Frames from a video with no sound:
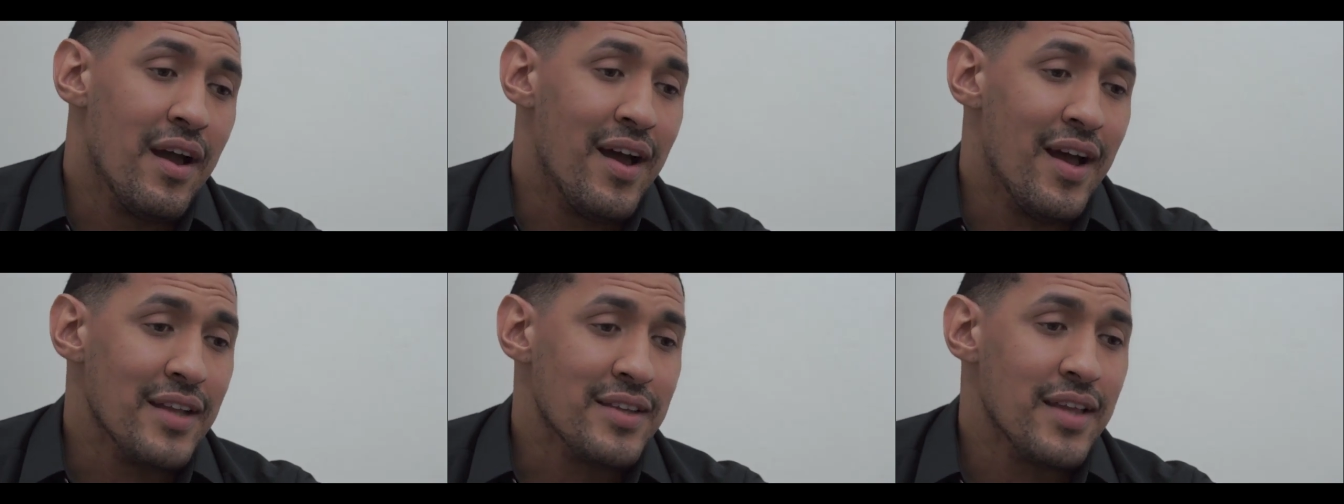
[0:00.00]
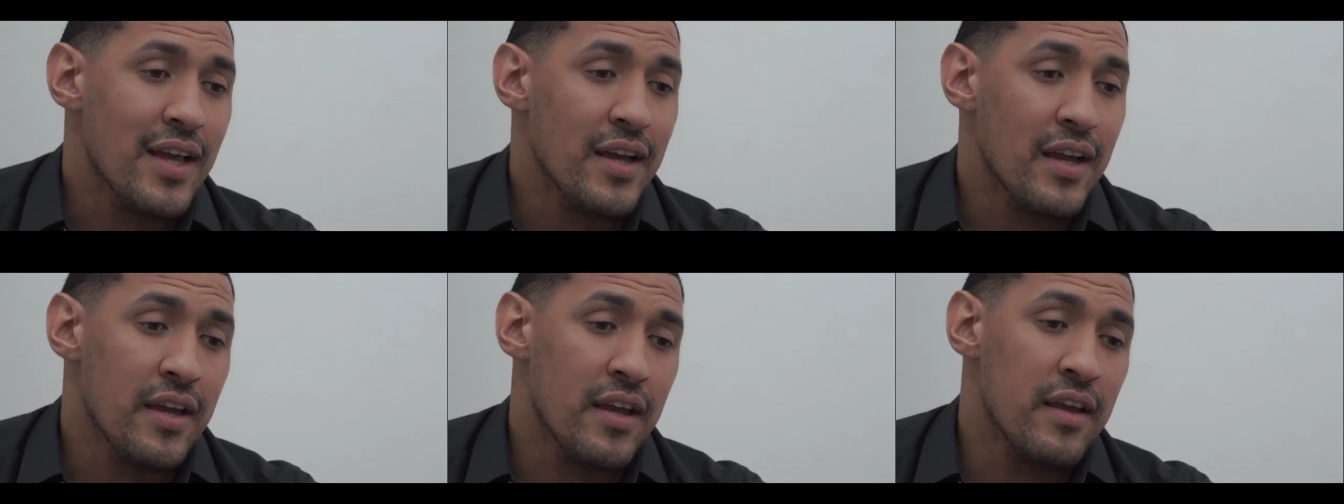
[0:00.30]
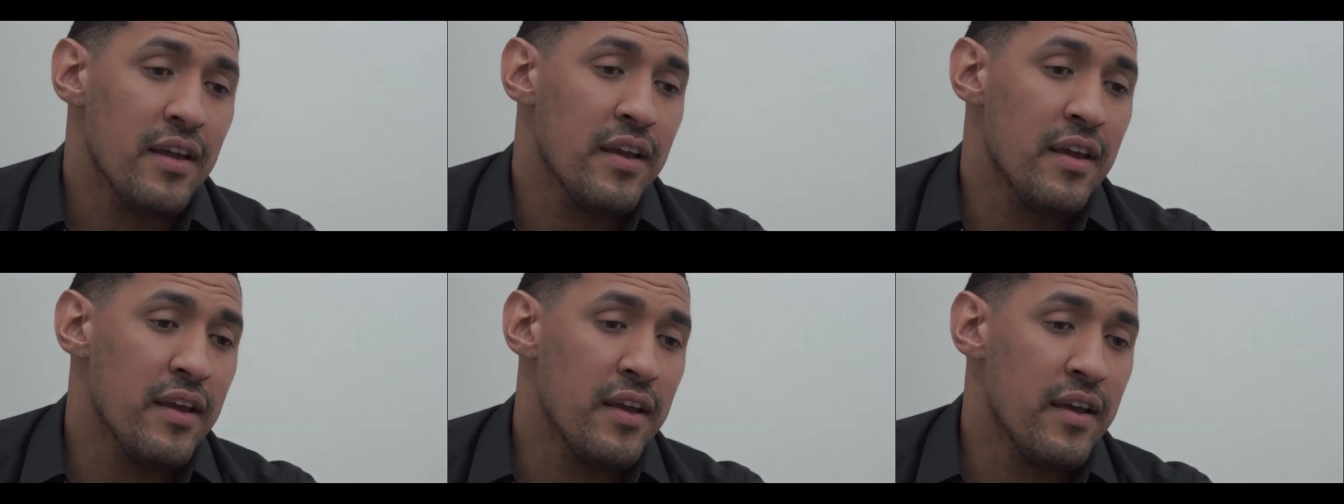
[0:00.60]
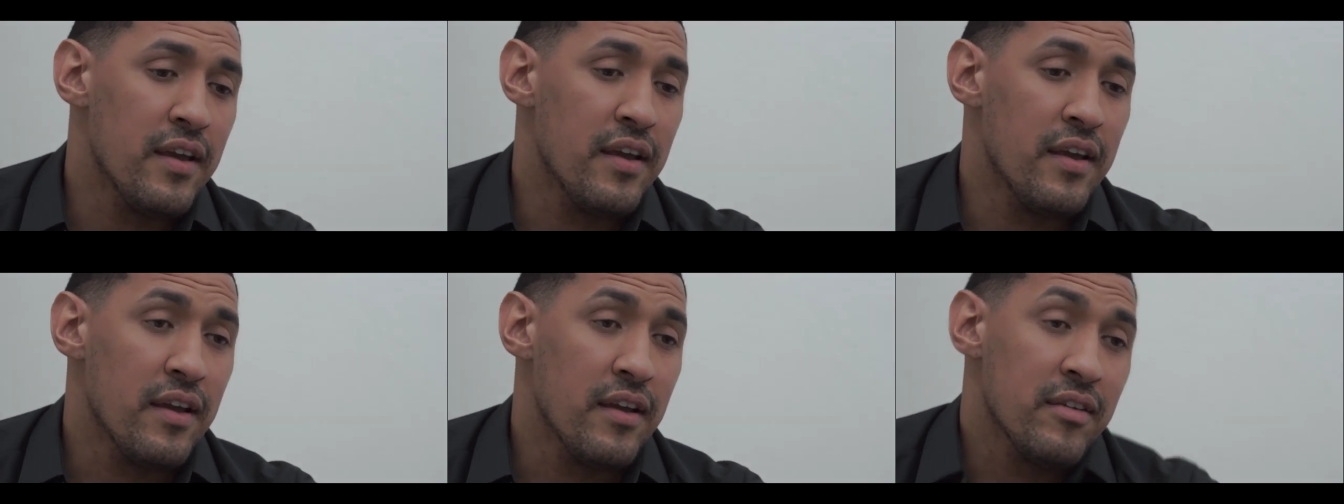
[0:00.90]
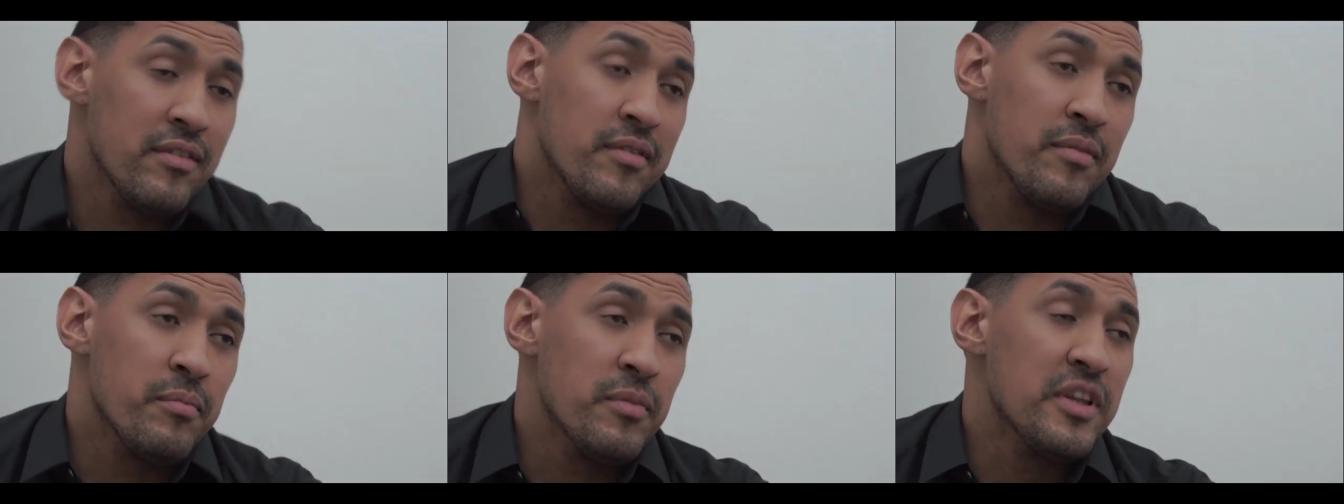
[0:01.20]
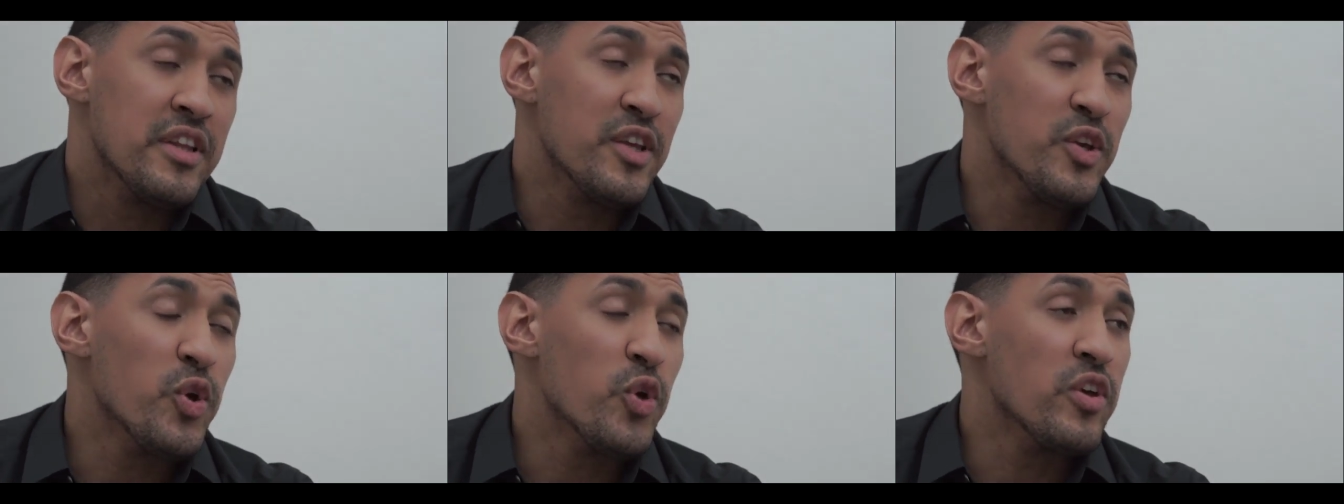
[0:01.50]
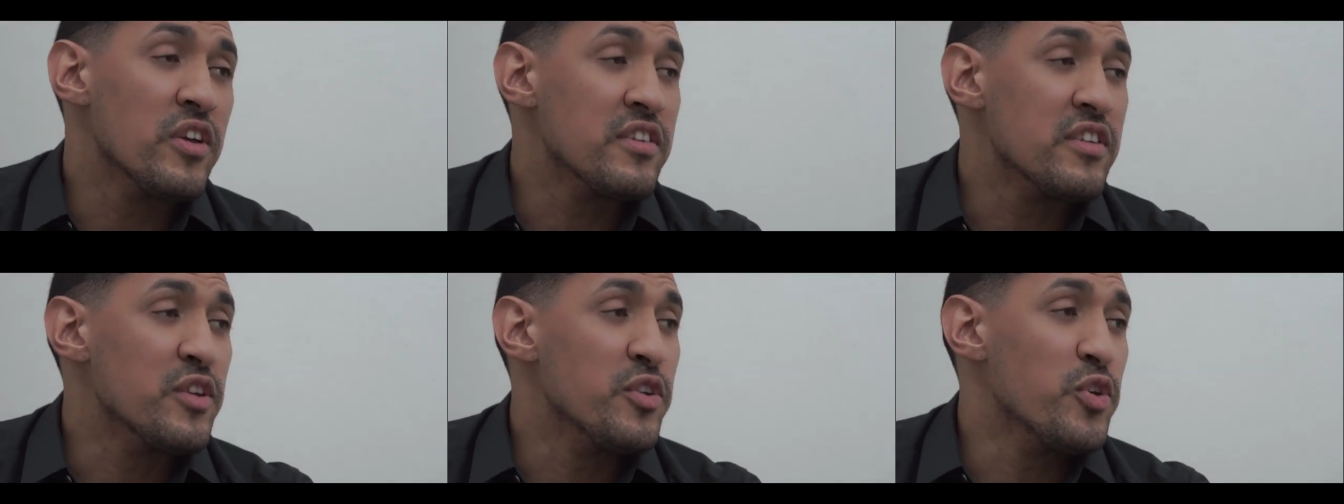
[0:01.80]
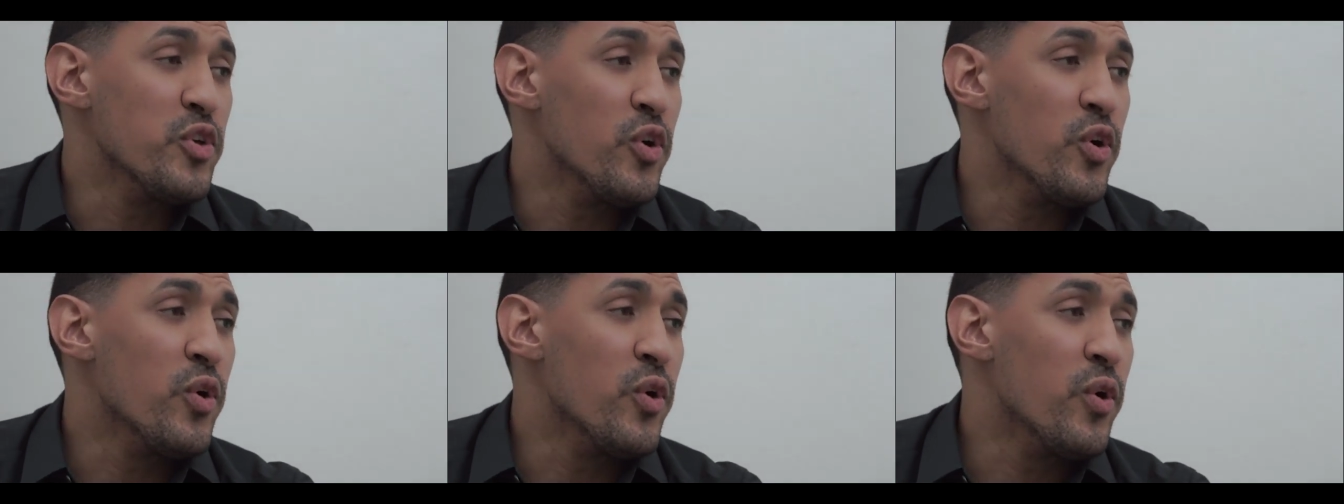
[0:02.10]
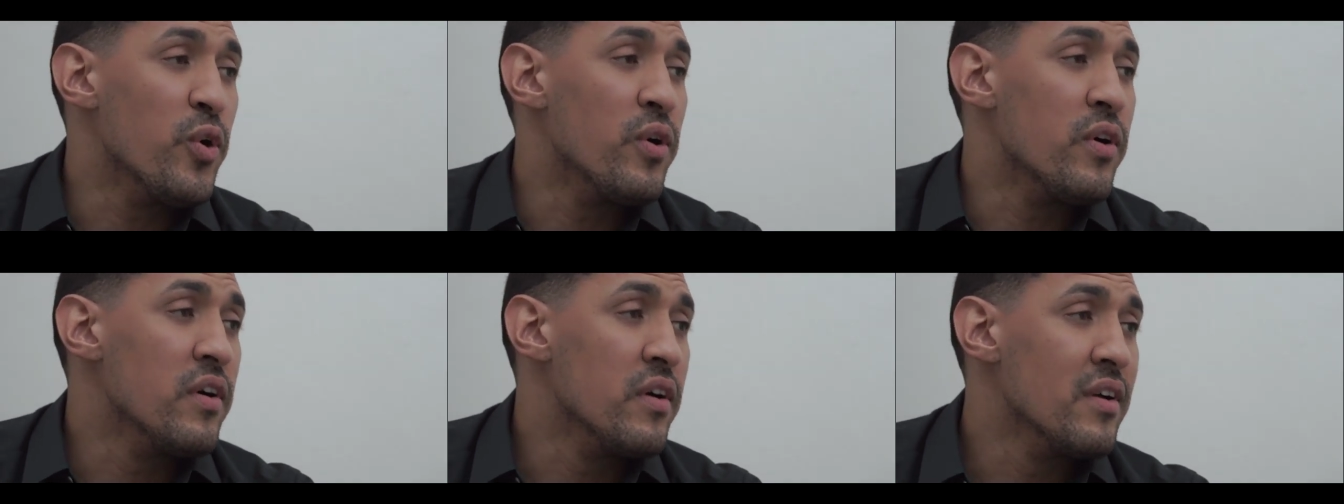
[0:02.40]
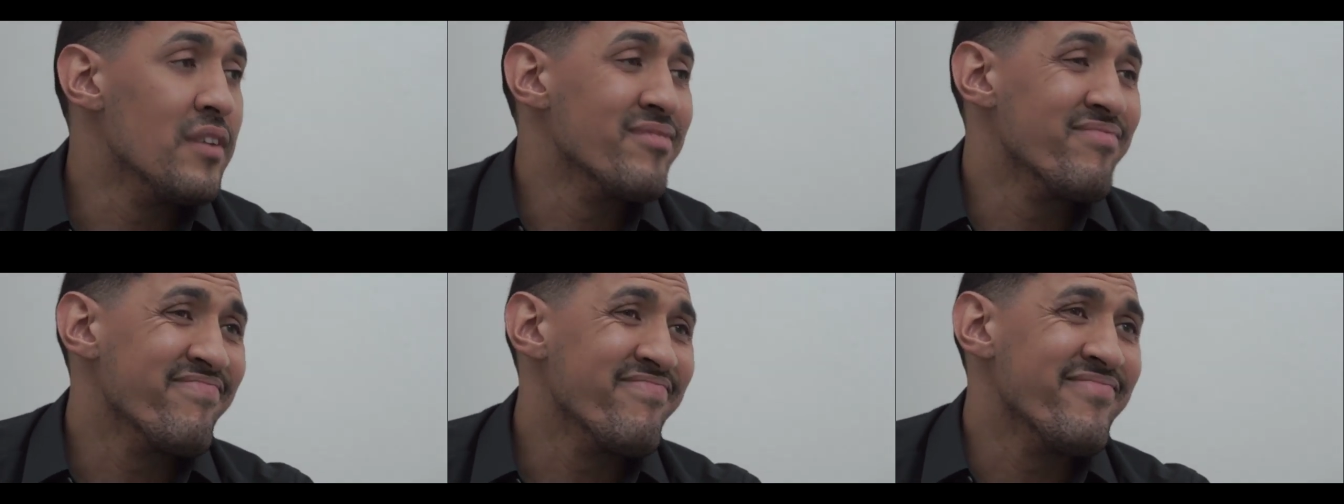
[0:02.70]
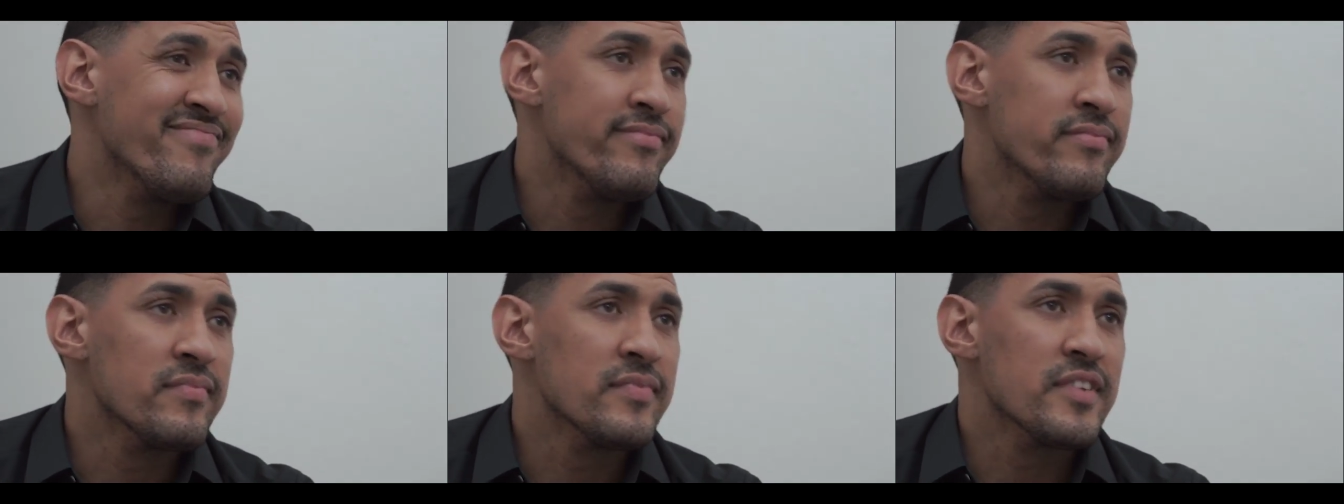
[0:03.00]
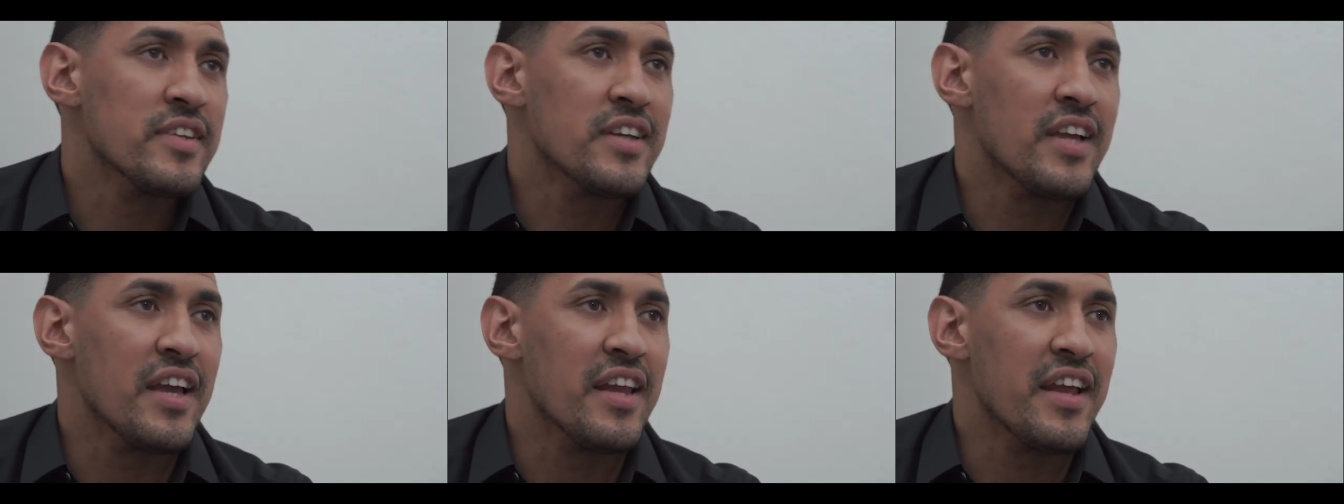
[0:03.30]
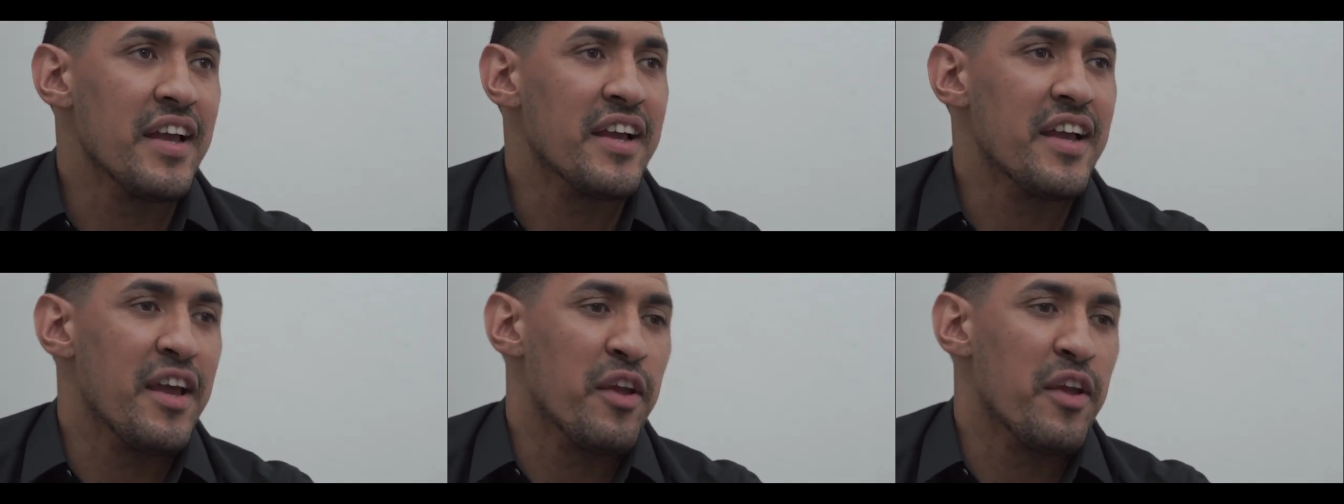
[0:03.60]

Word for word: Hasta que mi tío decidió querer